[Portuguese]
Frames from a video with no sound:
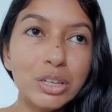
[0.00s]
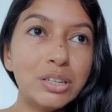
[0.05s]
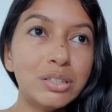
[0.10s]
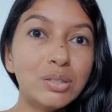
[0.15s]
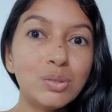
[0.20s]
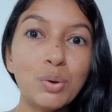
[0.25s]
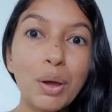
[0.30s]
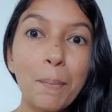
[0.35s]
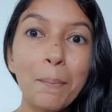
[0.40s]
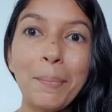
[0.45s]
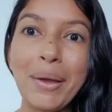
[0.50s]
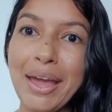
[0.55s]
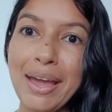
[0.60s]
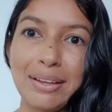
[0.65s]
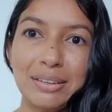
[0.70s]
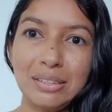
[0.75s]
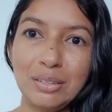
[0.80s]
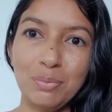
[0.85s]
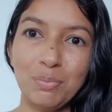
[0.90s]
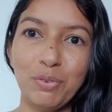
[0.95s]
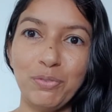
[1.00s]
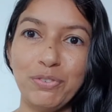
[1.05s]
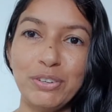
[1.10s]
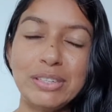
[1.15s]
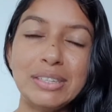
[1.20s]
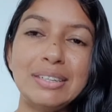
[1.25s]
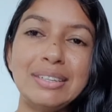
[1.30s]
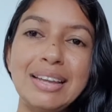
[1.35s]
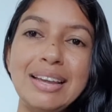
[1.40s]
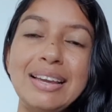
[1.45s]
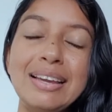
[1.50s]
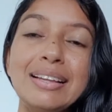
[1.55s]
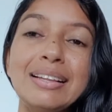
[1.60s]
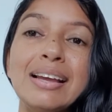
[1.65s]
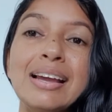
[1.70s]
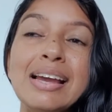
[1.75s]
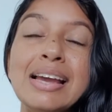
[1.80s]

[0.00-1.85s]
isso é péssimo, você tem que